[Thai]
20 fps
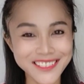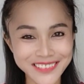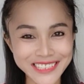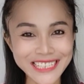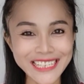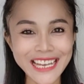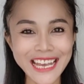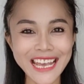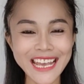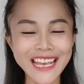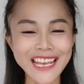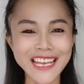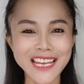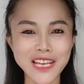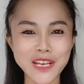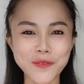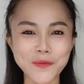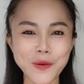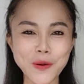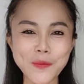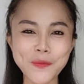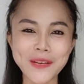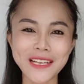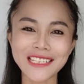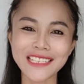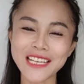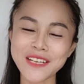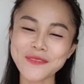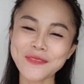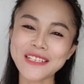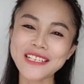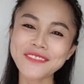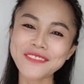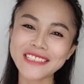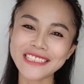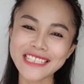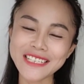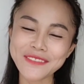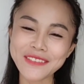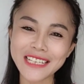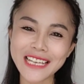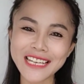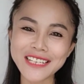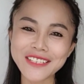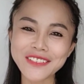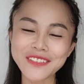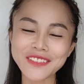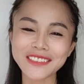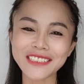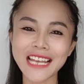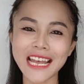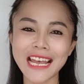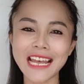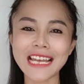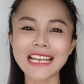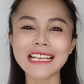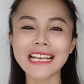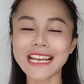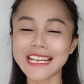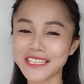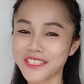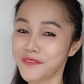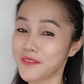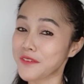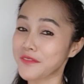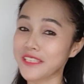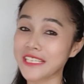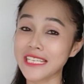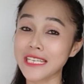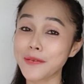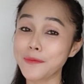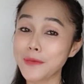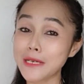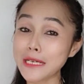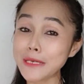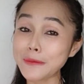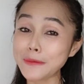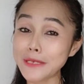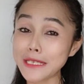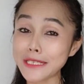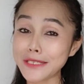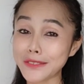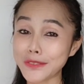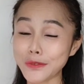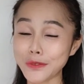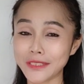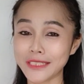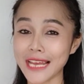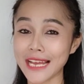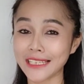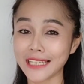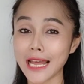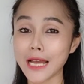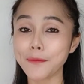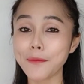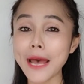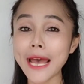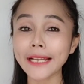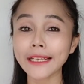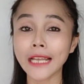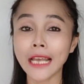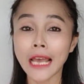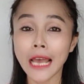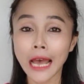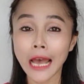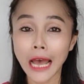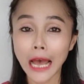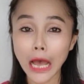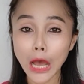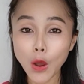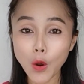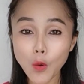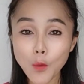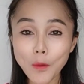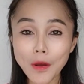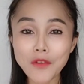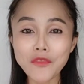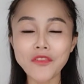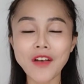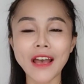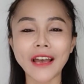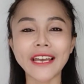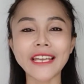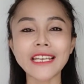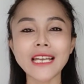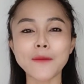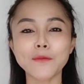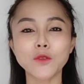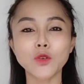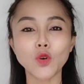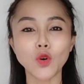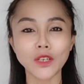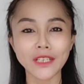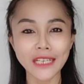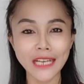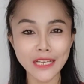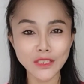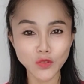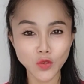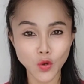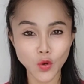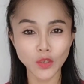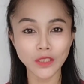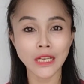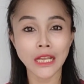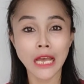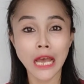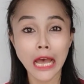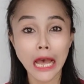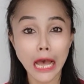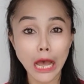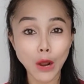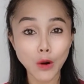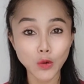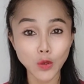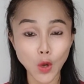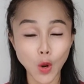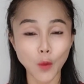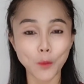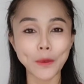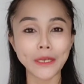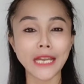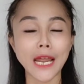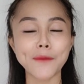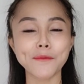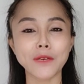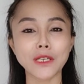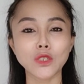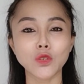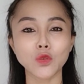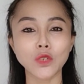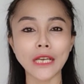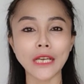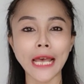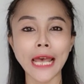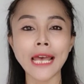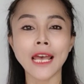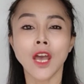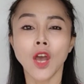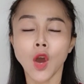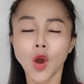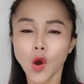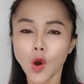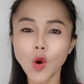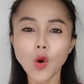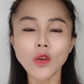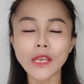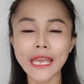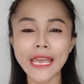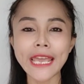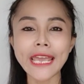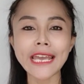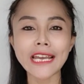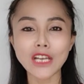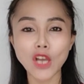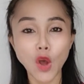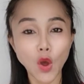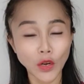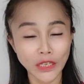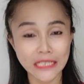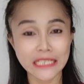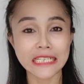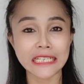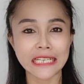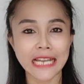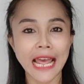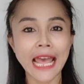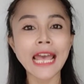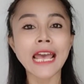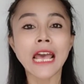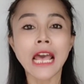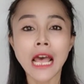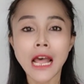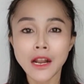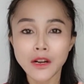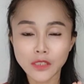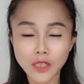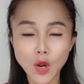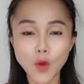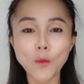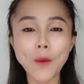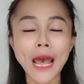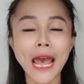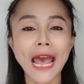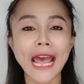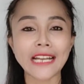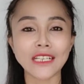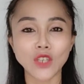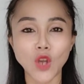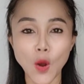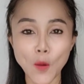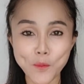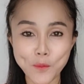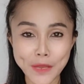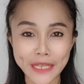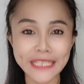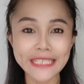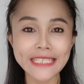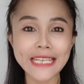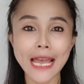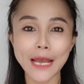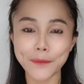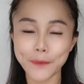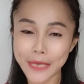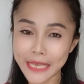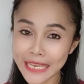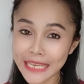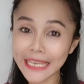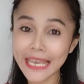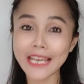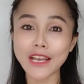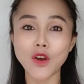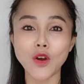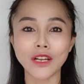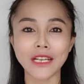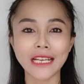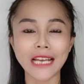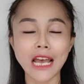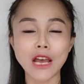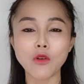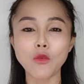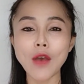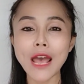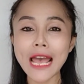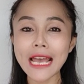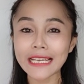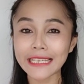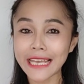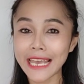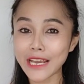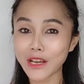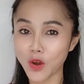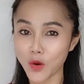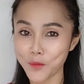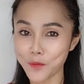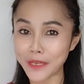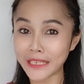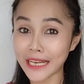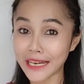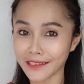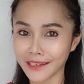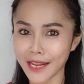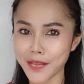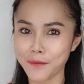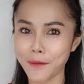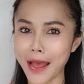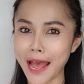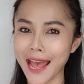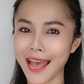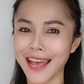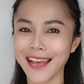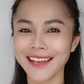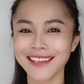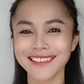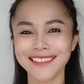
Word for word: สวัสดีค่ะ พบกันกับพึ่งเหมือนเดิมนะคะ ทุกคนค่ะค่ะสำหรับวันนี้พึ่งมีสูตรจากทางบ้าน เอามาฝากให้กับทุกคนนะคะ ทุกคนเอาลองไปทำกันดูนะคะ โอเคก่อนอื่นนะ เรามาอ่านคอมเมนต์จากพี่แกก่อนนะคะ ว่าแกคอมเมนต์อะไรมา